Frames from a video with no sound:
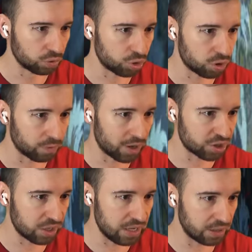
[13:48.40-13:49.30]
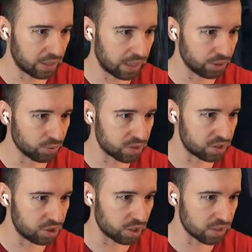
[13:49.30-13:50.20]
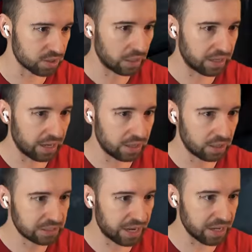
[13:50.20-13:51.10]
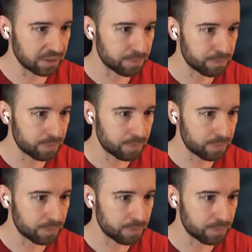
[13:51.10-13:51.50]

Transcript: Тут очень важно не лохануться сейчас. Окей, корей.